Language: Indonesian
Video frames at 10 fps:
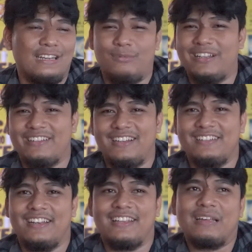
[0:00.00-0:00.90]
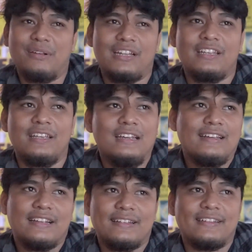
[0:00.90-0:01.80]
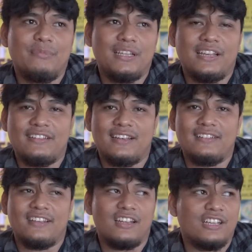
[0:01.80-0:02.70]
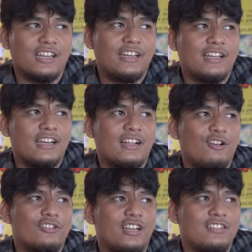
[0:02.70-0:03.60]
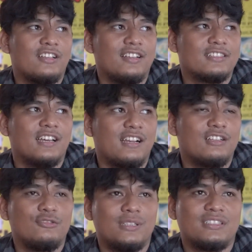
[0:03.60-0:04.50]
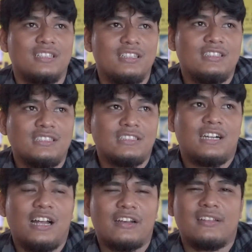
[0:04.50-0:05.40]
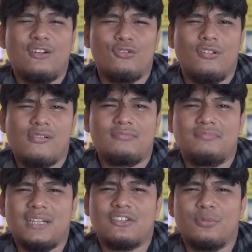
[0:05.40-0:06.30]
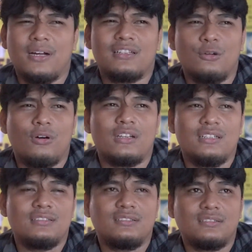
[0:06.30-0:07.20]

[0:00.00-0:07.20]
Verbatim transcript: daripada jalan-jalannya tapi nanti kita sambil nyari jalan-jalan yang lain karena kalau jalan-jalan sekarang itu masih akhir tahun males banget keluarnya